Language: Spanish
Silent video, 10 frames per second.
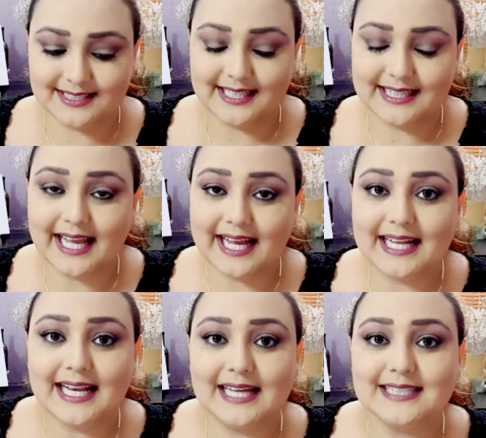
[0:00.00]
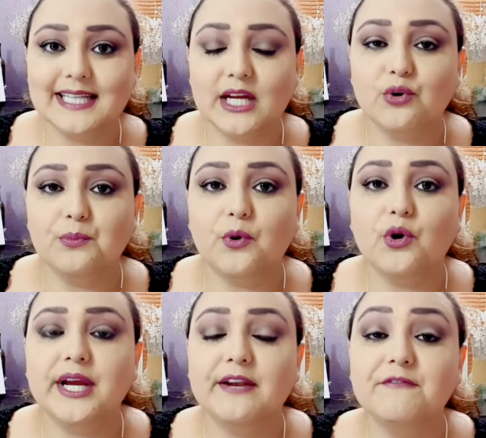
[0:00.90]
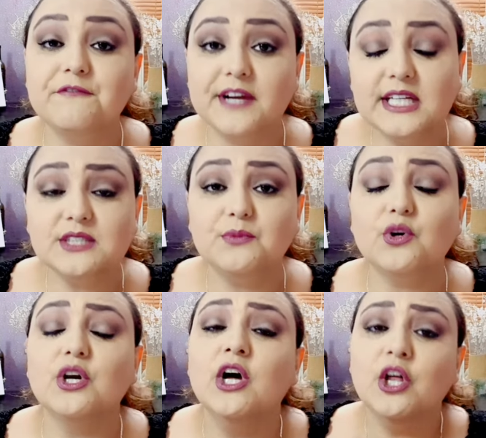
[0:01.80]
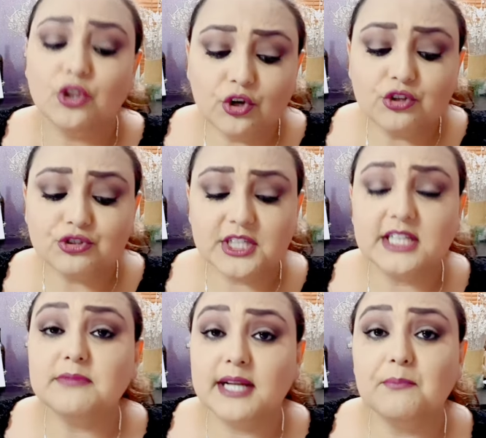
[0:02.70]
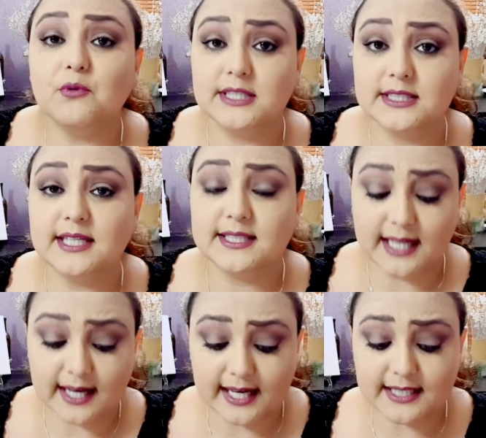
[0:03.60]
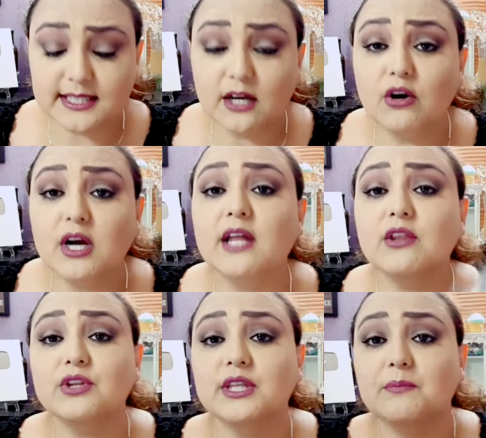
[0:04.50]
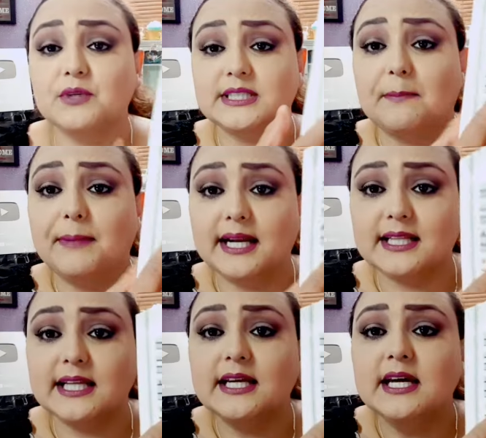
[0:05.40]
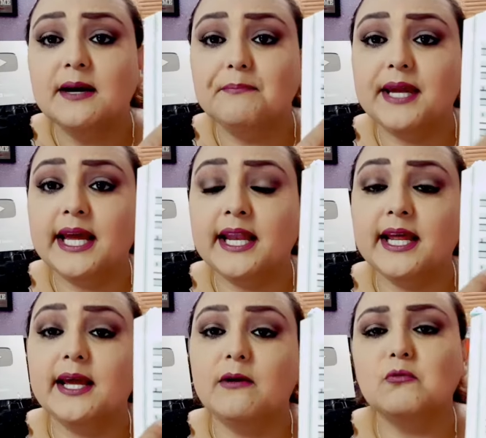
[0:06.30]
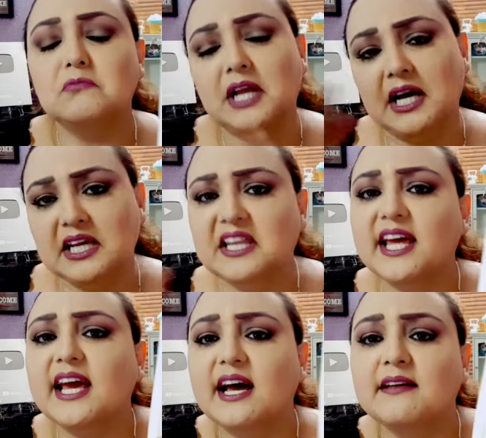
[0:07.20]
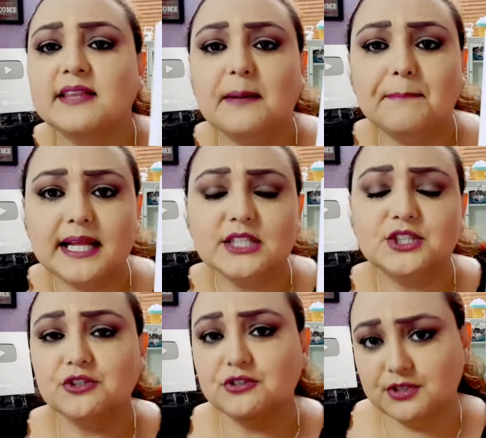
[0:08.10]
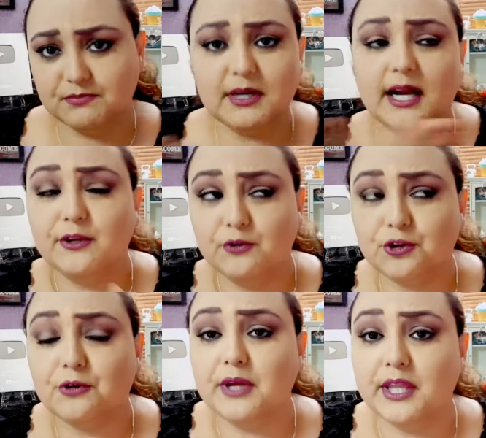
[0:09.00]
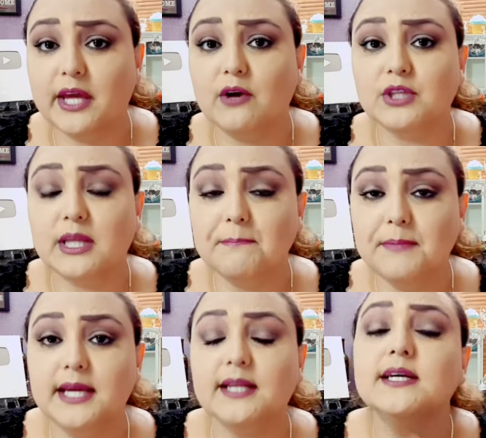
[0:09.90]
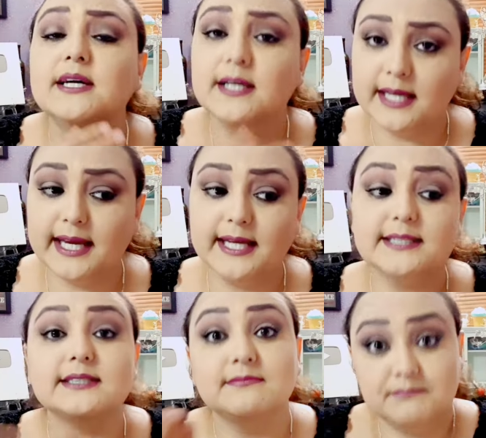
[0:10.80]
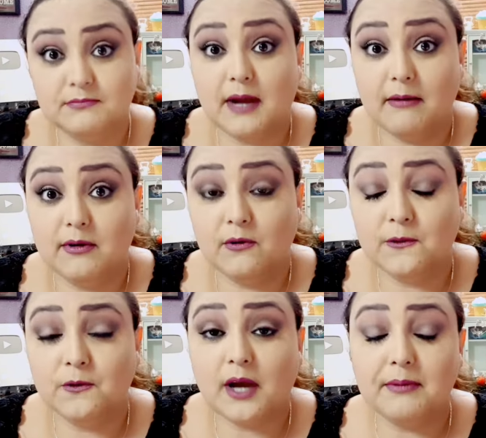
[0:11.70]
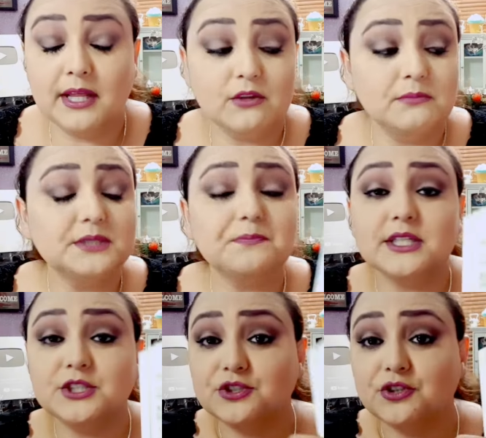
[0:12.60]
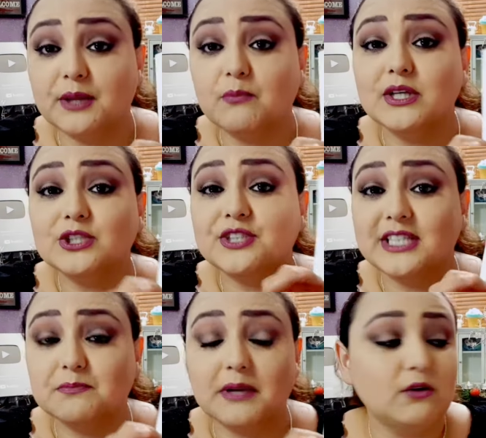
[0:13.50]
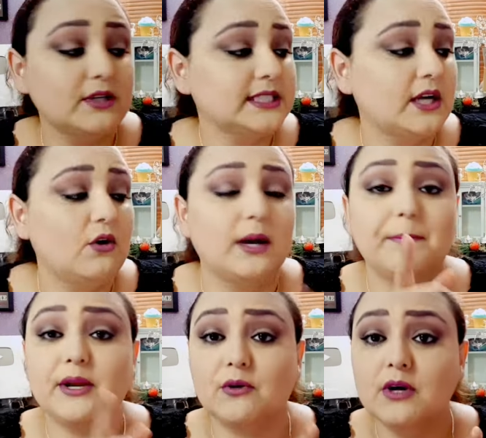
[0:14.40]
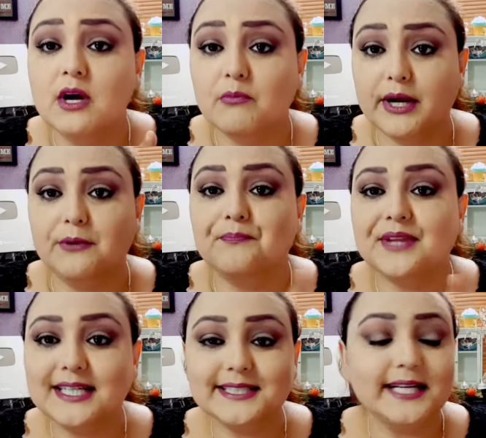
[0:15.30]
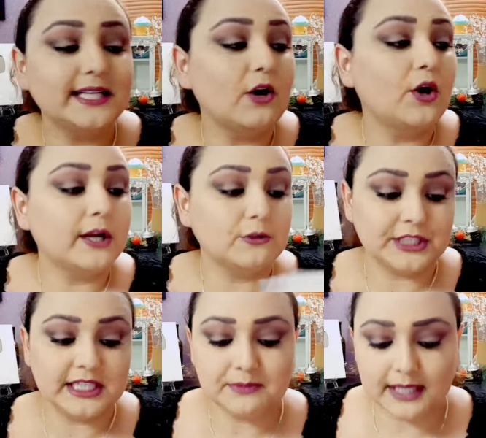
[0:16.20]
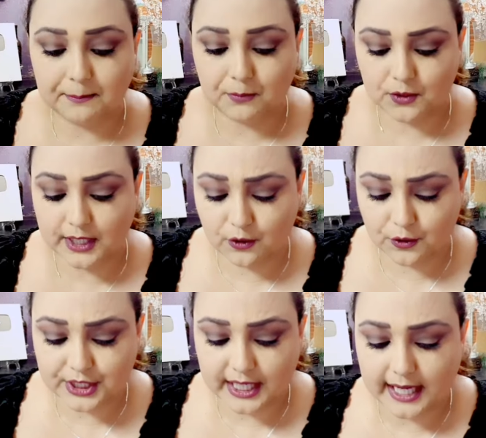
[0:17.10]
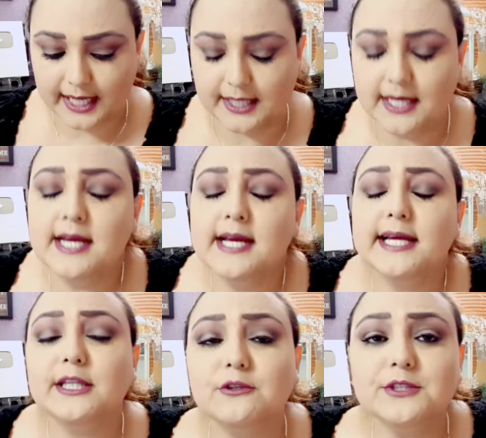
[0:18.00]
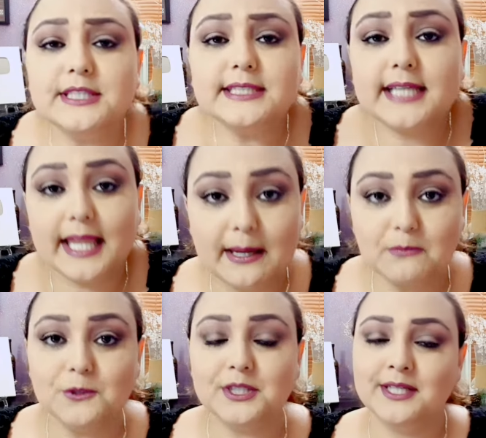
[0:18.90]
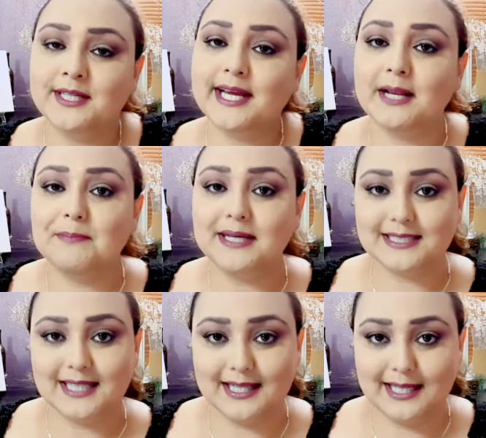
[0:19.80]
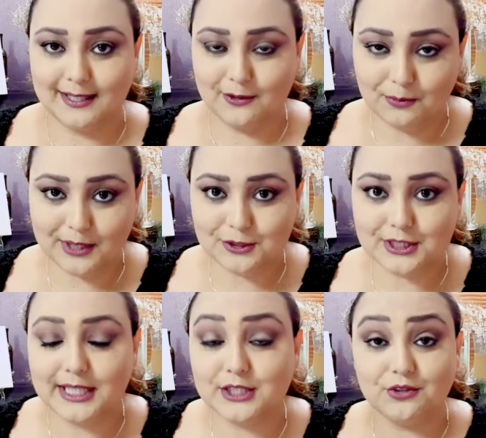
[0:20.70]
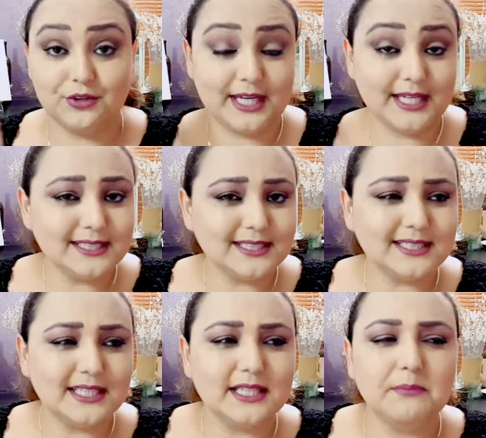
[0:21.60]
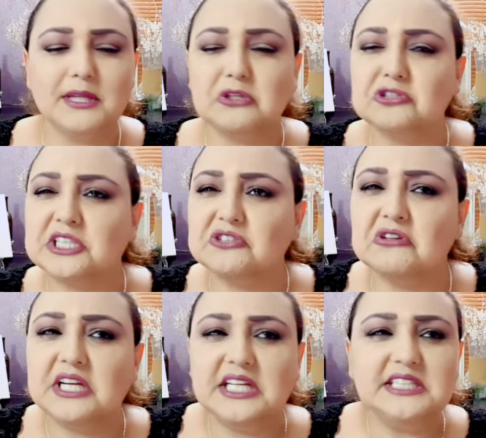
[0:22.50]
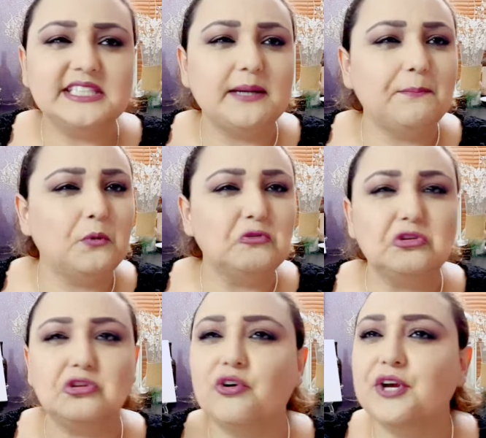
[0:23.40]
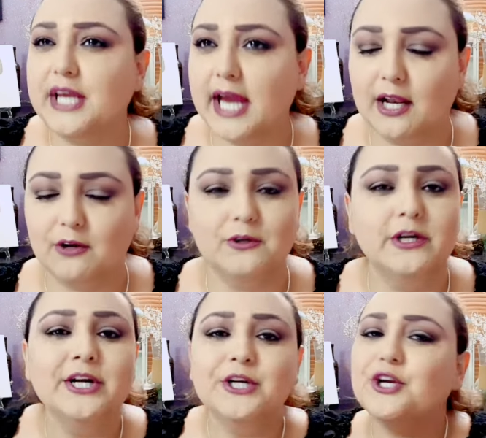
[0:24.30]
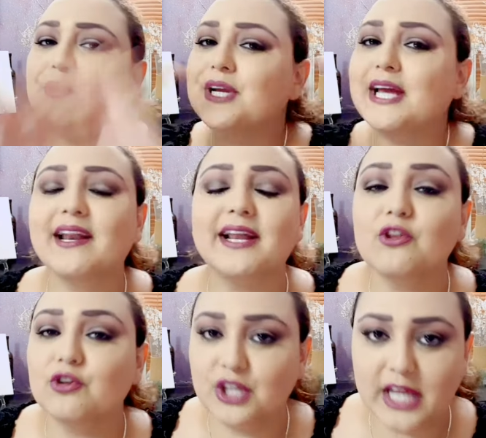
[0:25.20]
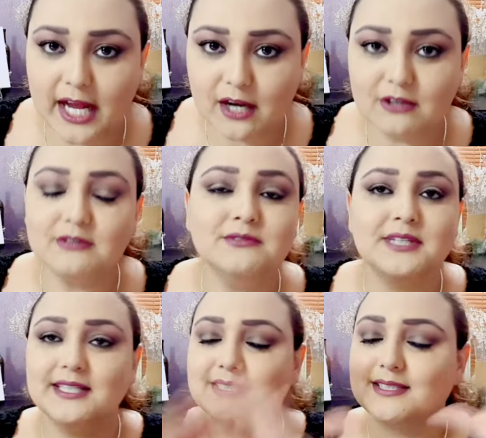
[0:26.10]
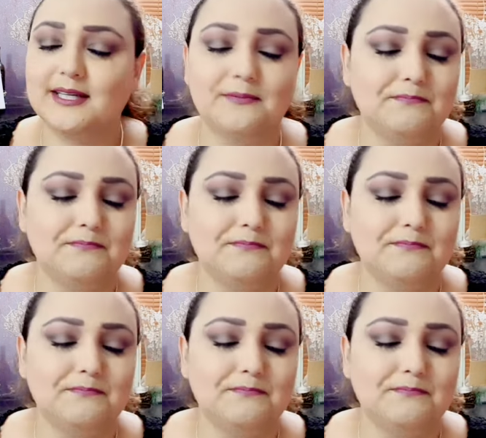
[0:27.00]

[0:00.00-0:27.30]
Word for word: integren a este grupo en Facebook donde ustedes van a poder descargar esta hoja donde pues aparte viene una idea de precios, hay otro video también que es hablando, hablando de mis precios donde muestro y explico esta hoja. Pero bueno, esta es la hoja que ustedes van a encontrar ahí. Entonces quedamos que el pastel del número 6 o de 15 centímetros, que son 15 punto y algo. Yo voy a redondearlo este,